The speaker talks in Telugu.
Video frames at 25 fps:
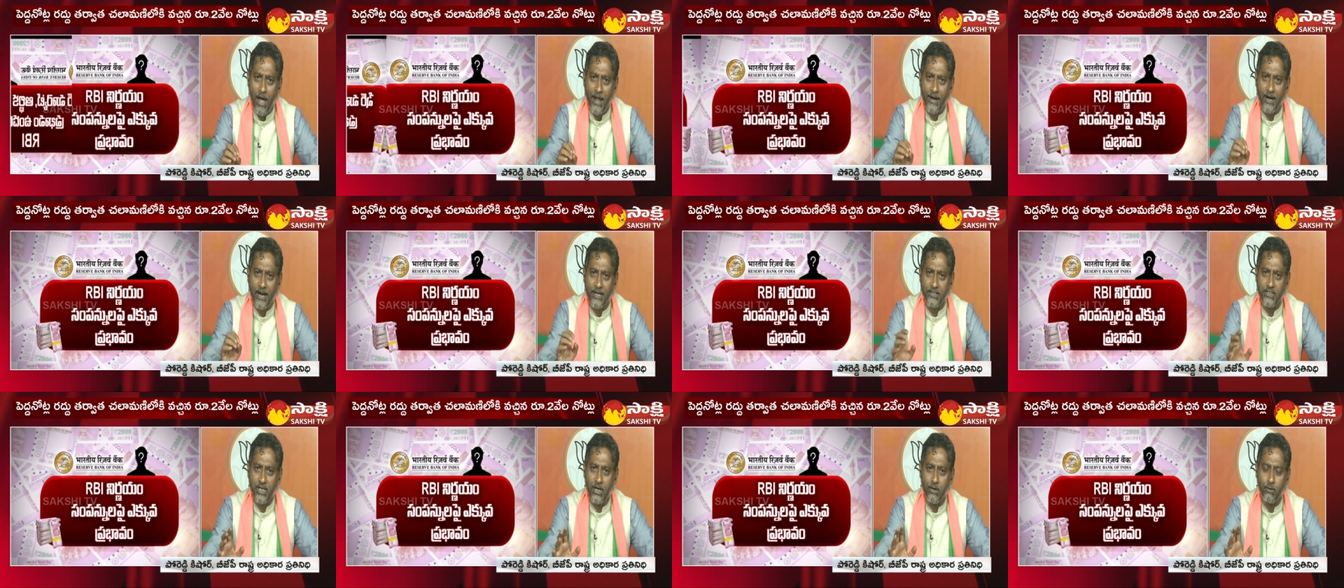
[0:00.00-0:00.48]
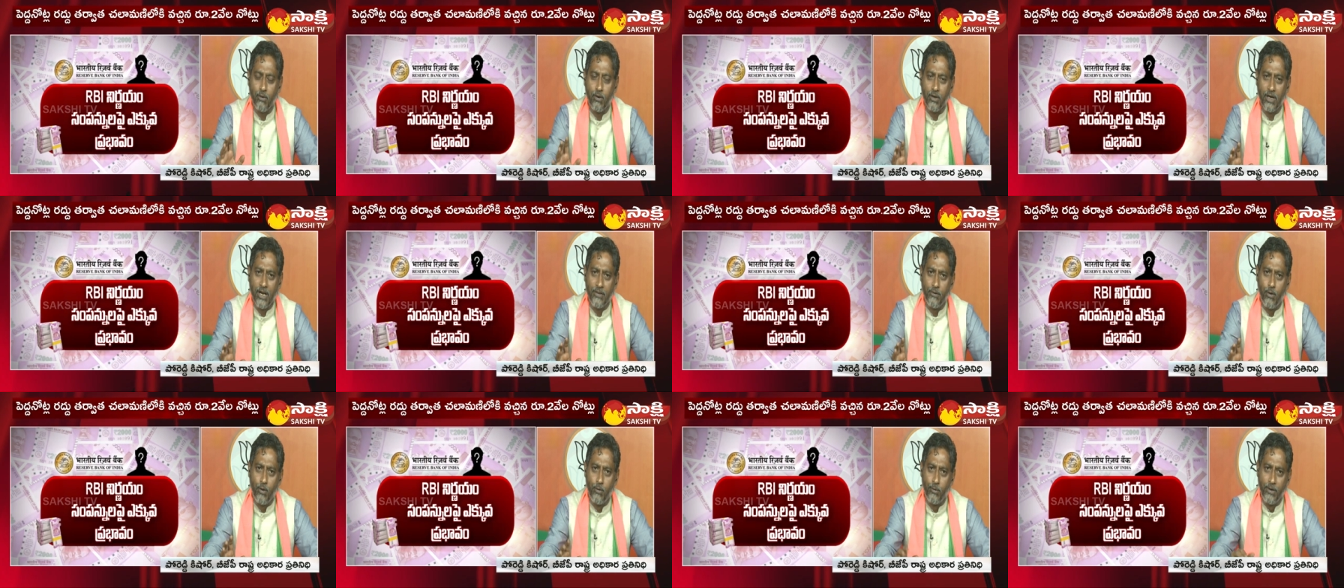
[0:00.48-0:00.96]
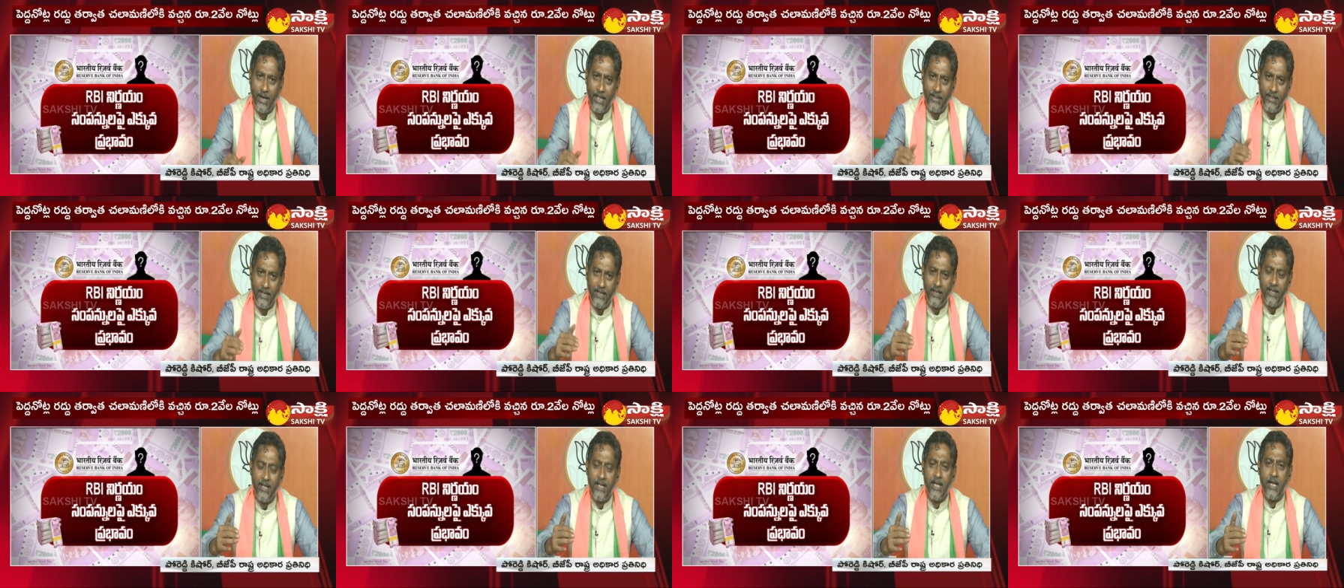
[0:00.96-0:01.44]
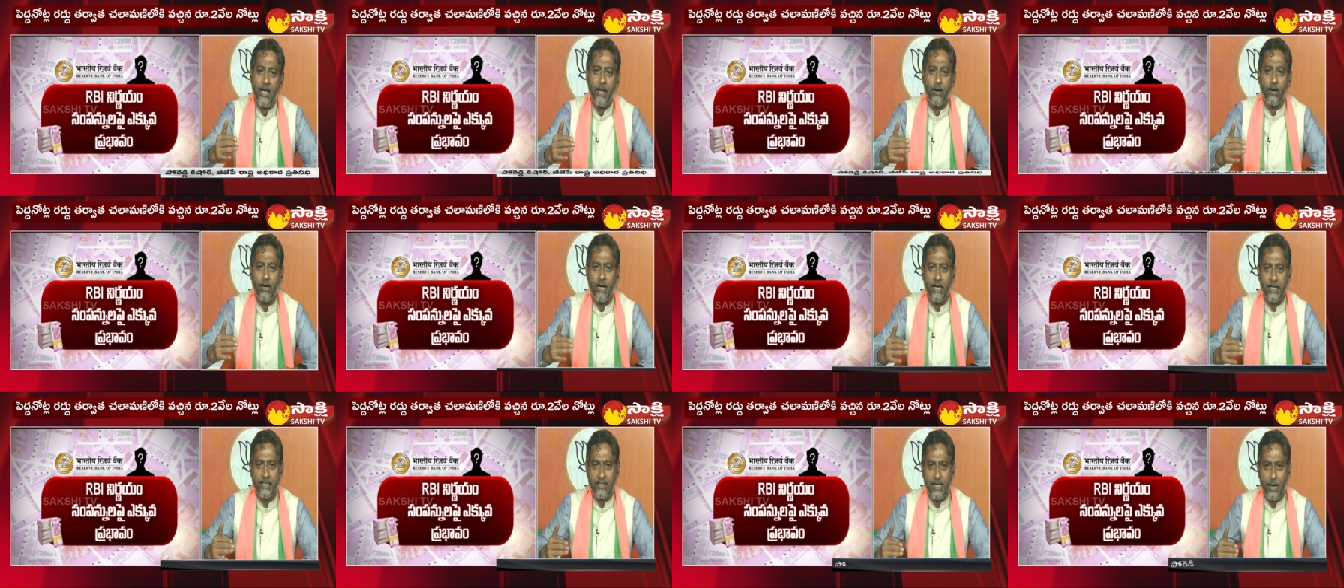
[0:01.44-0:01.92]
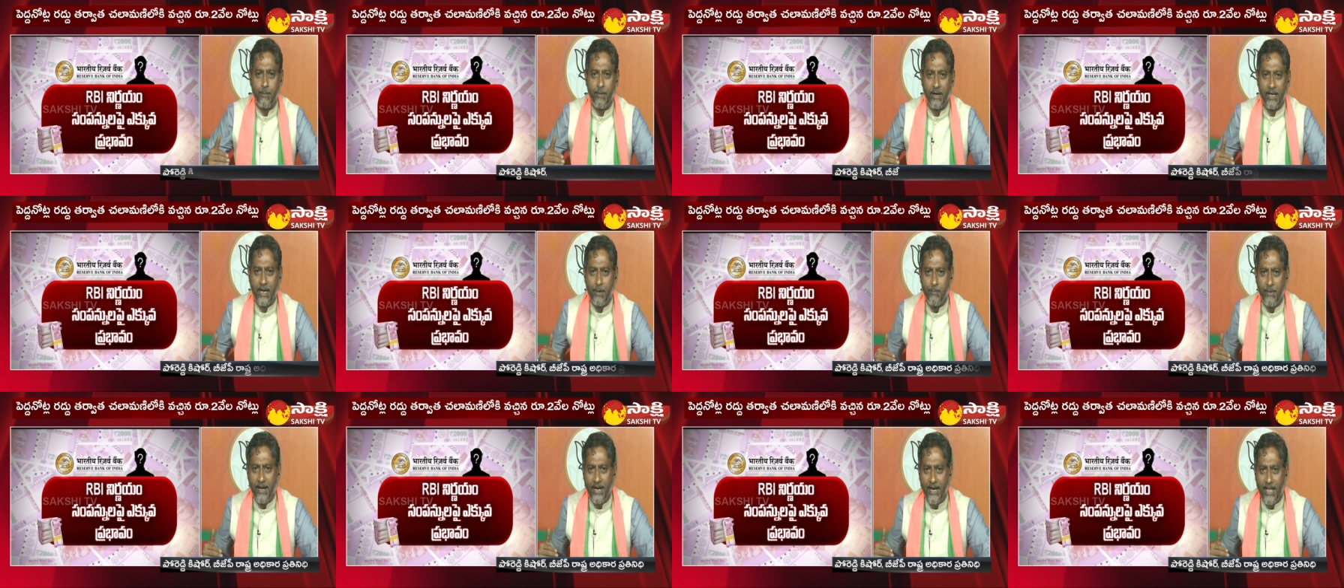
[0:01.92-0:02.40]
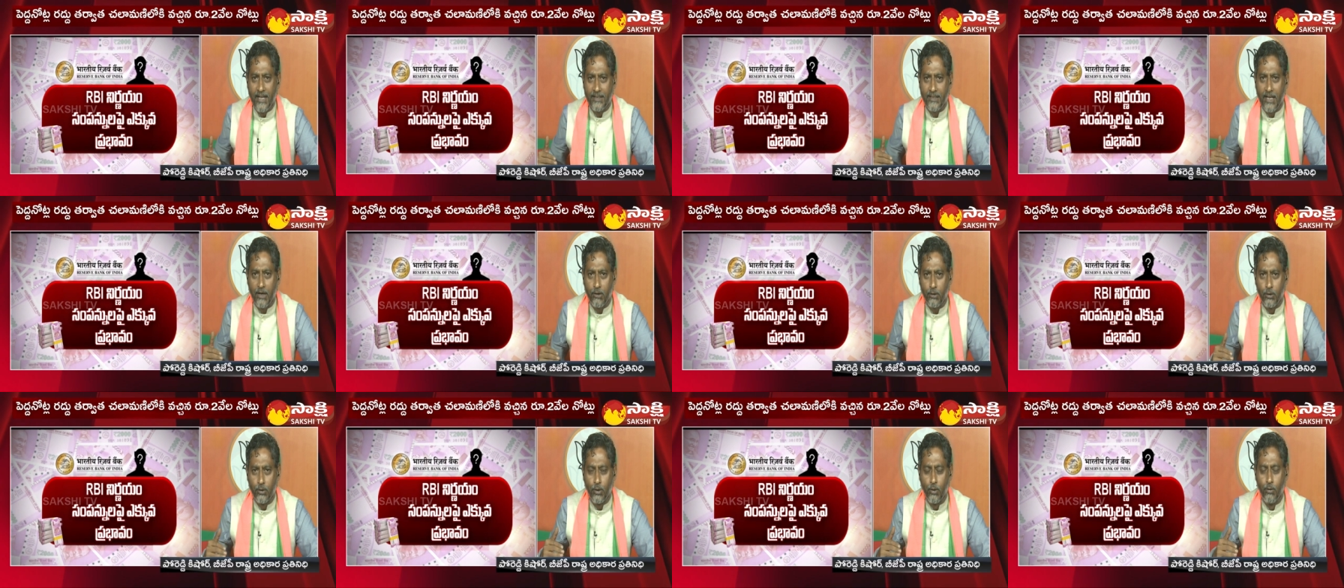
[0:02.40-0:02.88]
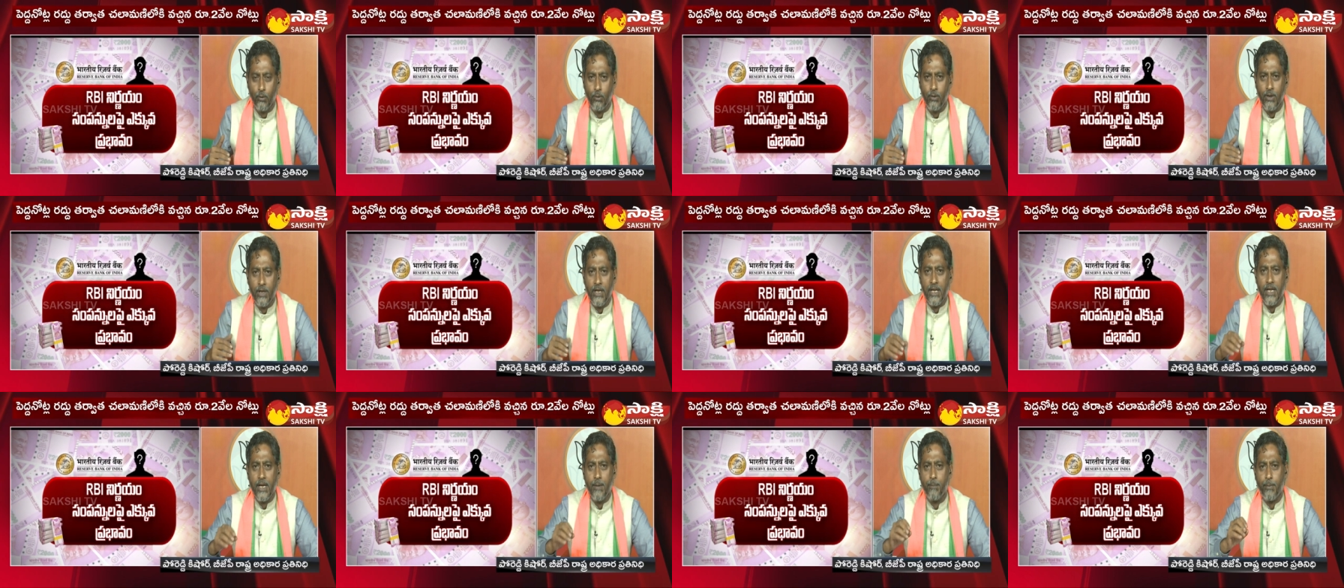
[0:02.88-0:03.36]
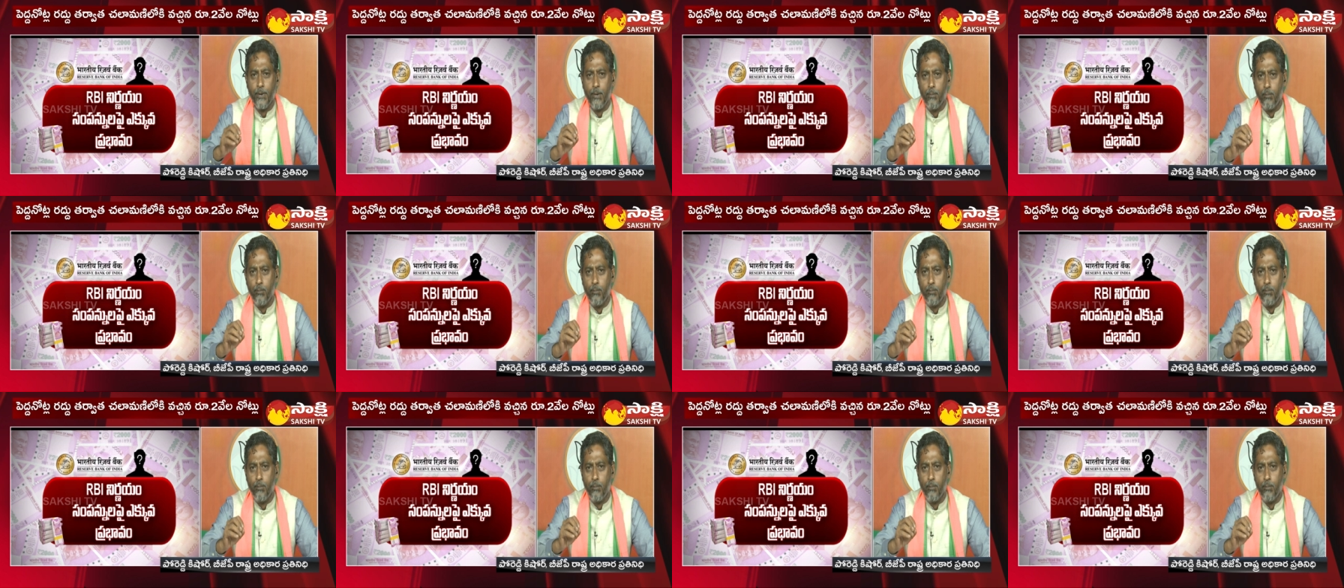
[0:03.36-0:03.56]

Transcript: ఆరు లక్షల కోట్లతో ఉన్నది క్రమక్రమేణా తగ్గుతూ ఇప్పుడు